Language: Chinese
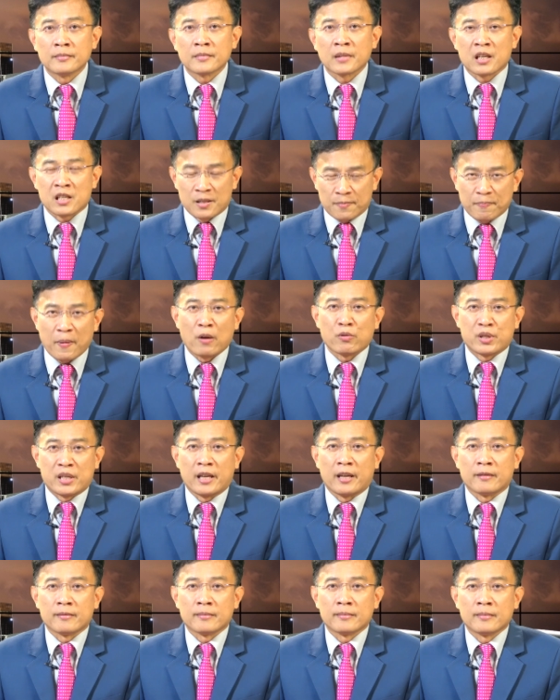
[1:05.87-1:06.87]
可是抱
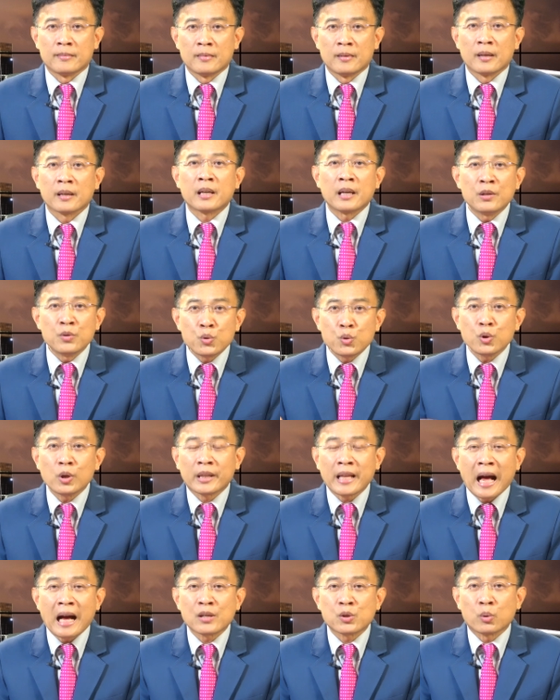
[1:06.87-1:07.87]
歉，根据
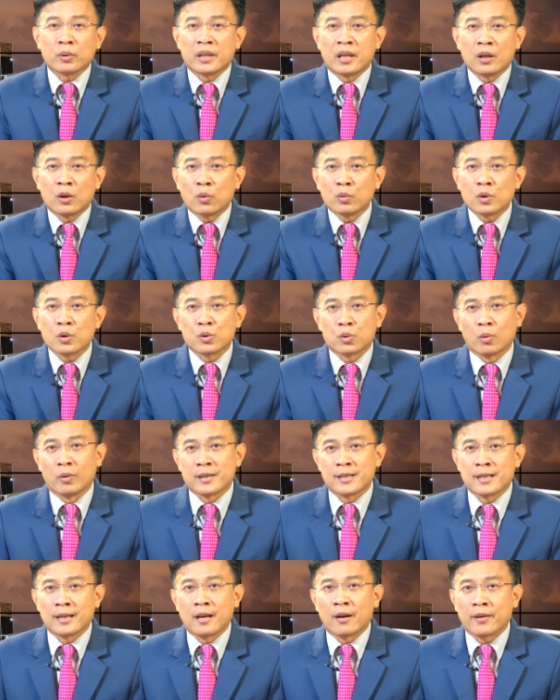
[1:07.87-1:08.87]
他所提供的所有
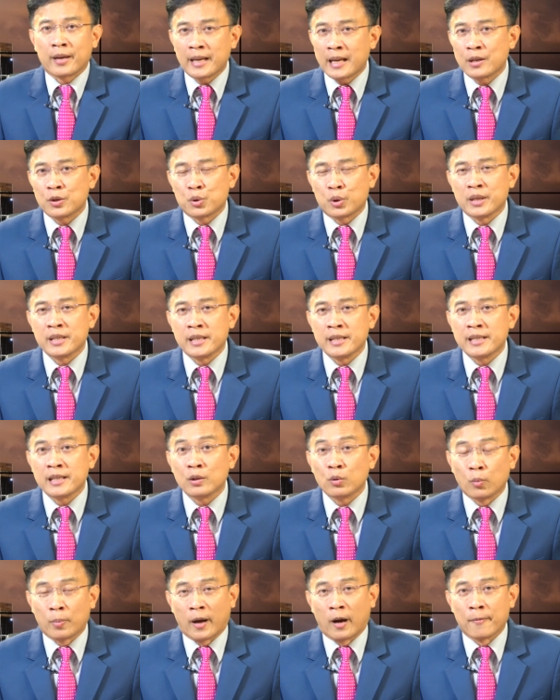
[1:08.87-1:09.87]
资料跟他的学籍记
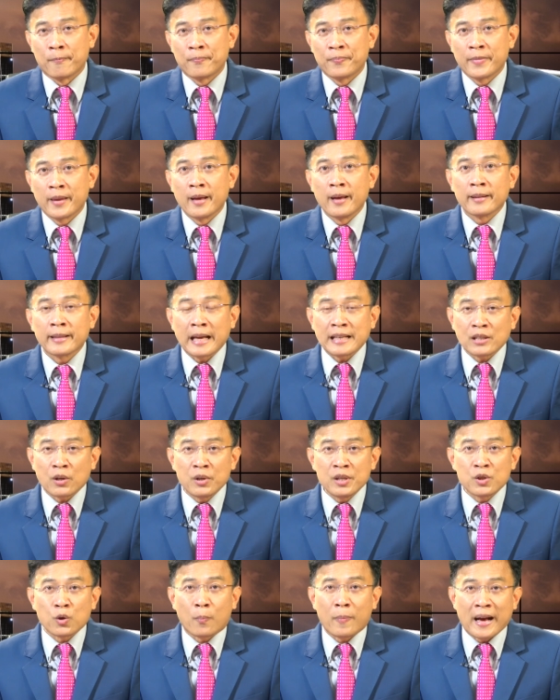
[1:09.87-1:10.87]
录表，他有
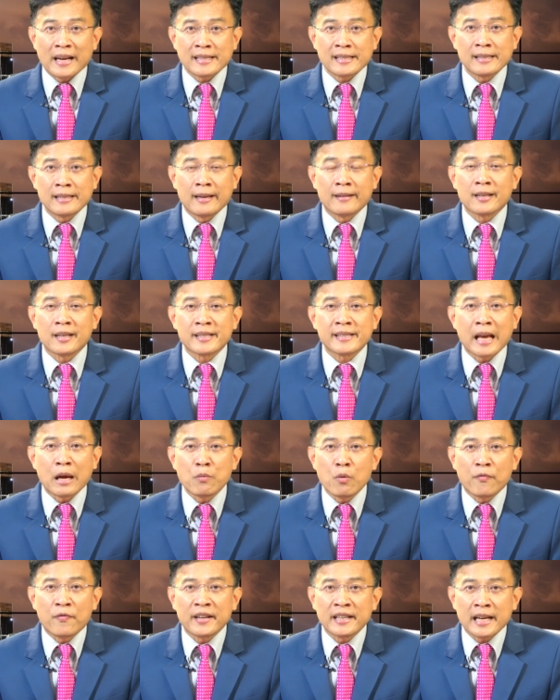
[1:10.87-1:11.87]
一九八四年的三
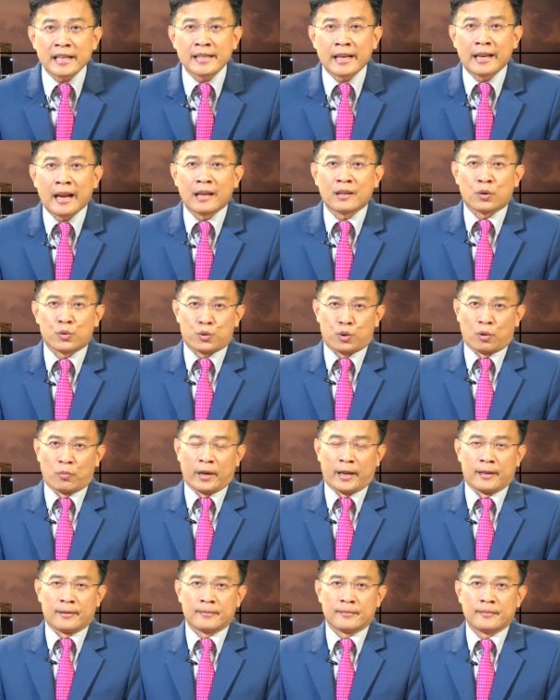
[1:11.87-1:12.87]
月份他才拿到学
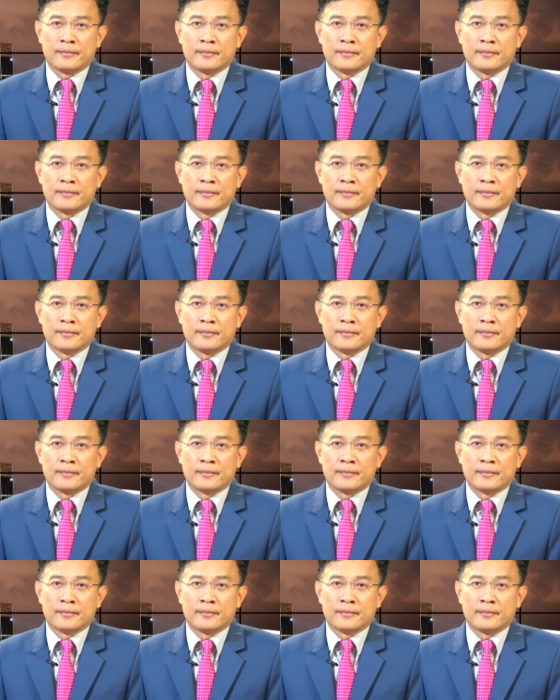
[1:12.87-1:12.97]
位。